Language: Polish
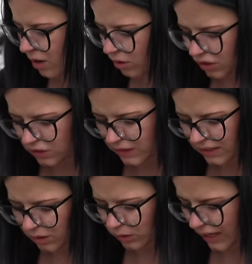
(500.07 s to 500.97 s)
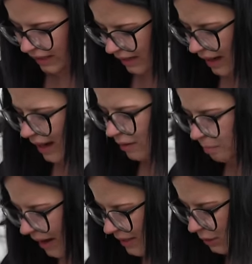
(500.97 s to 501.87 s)
On się świetnie udaje, ale
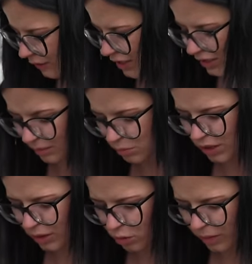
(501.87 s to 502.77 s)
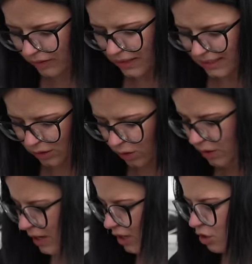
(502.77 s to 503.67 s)
bardzo ważne przy jego uprawie jest to,
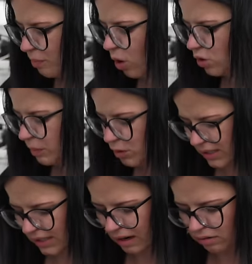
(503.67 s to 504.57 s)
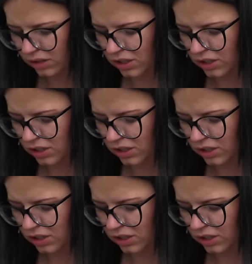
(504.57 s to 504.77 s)
żeby on nie przesychał.